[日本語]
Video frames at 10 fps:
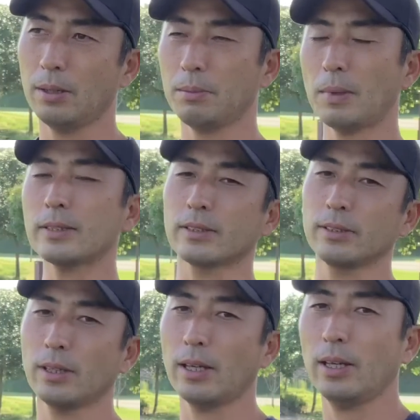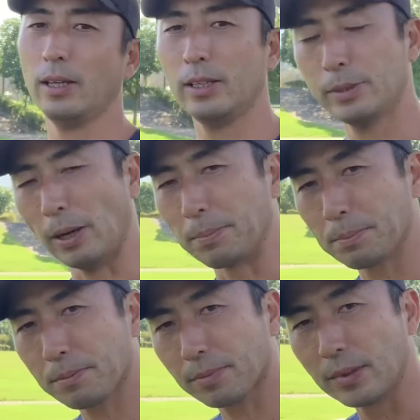まず、1番
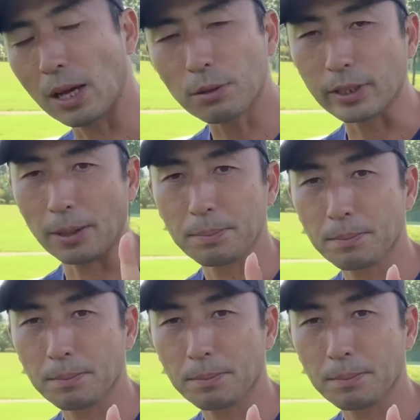猫背。